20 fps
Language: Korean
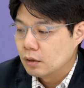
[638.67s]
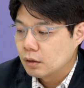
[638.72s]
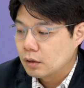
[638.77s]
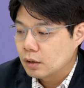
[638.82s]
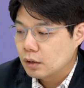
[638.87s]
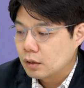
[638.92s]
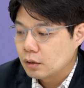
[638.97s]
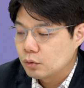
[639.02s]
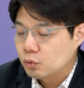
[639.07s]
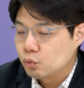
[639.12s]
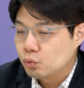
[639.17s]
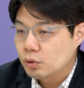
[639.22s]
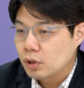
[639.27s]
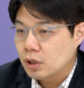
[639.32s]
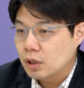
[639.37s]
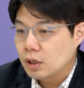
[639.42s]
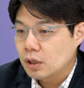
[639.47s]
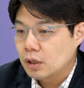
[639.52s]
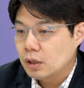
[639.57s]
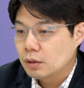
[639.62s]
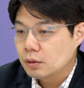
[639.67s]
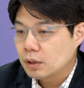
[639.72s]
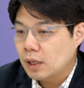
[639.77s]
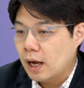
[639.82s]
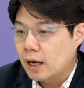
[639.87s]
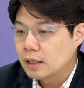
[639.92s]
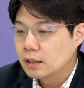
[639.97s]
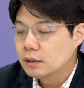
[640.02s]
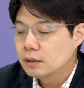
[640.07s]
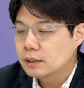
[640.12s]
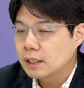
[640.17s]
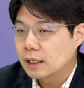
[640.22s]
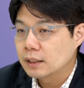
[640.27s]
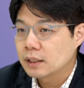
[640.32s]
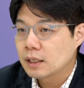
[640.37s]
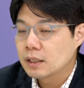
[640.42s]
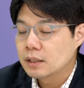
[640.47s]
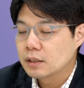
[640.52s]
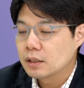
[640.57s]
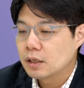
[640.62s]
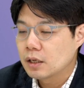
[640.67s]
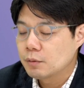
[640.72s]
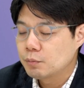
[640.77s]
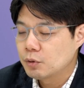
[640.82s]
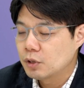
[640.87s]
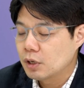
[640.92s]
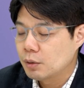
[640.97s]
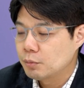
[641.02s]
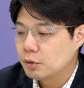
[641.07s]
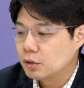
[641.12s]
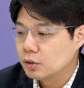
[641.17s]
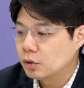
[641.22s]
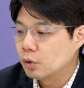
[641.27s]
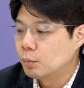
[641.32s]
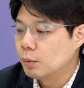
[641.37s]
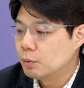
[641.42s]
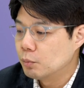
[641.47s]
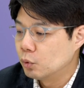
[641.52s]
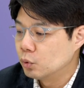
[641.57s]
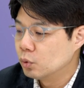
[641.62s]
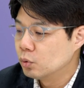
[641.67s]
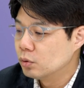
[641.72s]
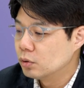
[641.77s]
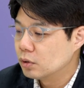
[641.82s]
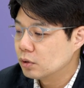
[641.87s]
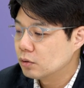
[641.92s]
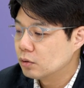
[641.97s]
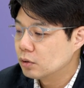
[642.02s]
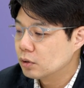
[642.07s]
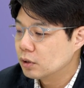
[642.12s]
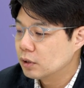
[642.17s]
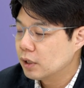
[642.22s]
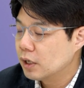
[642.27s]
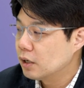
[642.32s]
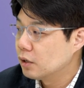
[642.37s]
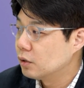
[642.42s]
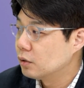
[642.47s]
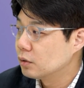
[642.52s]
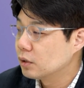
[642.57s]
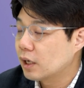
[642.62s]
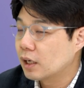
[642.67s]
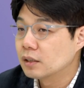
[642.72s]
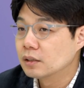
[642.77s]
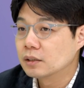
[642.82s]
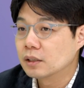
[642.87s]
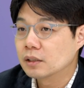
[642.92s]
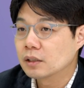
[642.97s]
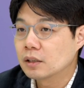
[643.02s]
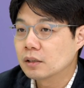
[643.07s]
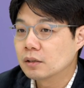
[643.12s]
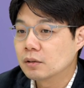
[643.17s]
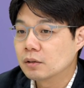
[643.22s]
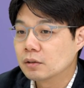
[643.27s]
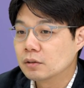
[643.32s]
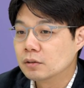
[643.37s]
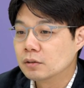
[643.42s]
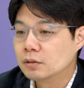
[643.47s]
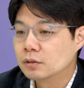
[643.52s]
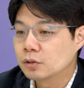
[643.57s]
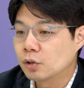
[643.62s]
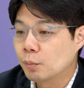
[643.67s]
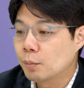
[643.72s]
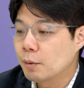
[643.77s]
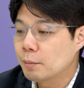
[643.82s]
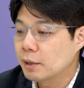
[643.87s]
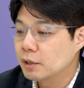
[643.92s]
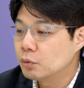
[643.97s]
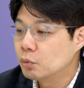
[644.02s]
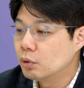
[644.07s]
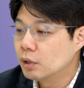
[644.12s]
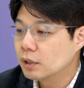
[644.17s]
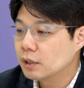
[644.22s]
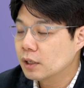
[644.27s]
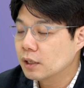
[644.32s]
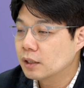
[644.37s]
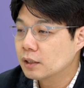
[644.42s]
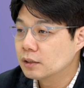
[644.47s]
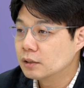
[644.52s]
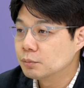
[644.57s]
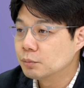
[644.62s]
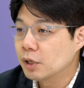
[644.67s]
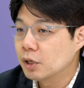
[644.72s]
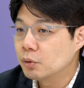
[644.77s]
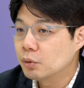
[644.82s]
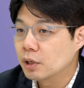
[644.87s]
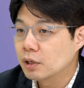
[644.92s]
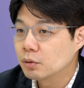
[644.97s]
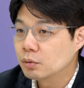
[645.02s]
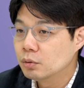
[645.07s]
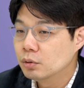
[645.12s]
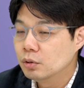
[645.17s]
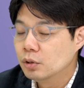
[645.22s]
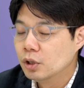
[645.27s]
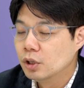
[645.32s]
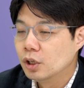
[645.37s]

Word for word: 그러니까 유가가 다른 자산들에 비하면 정말 못 오른 거긴 해요. 다른 자산은 정말 많이 올랐다가 지금 내려왔고